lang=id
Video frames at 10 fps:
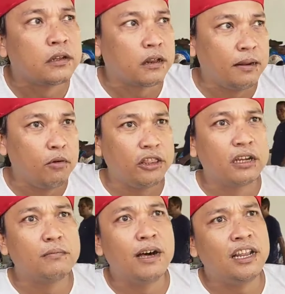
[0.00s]
Kalian boleh
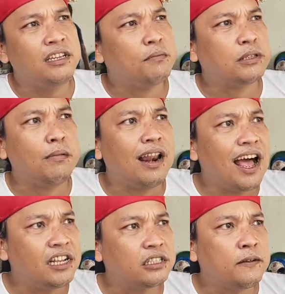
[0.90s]
datang kemari jam
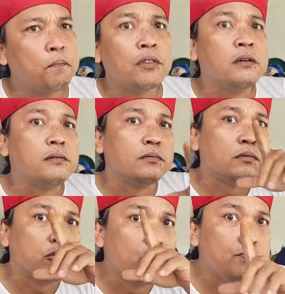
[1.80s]
11.
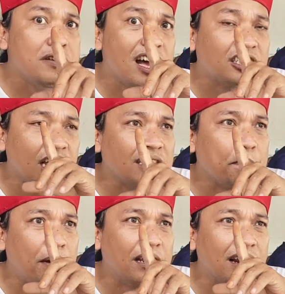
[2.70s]
Itu
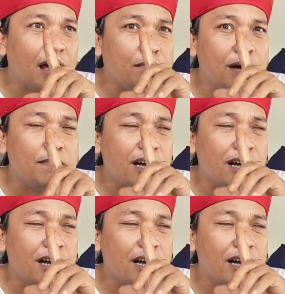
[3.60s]
biasanya paling lama